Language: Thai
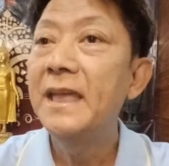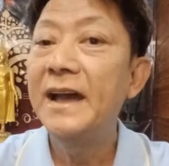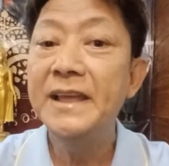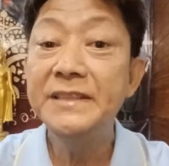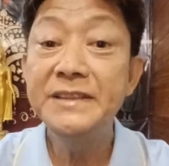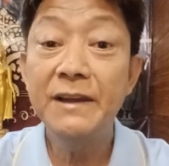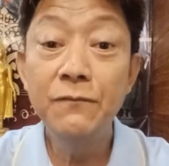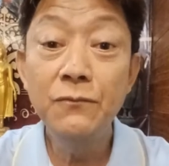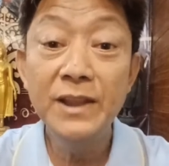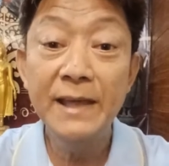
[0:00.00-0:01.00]
อาณาจักร
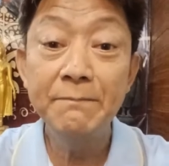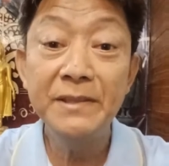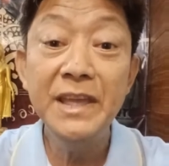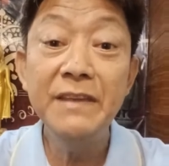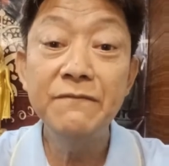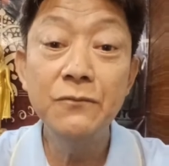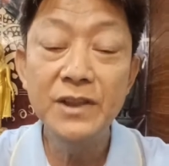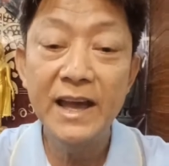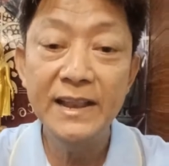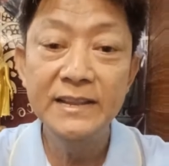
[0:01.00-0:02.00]
ฟูนันประเทศฟู
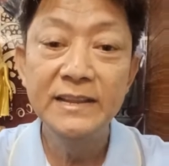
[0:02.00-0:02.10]
นัน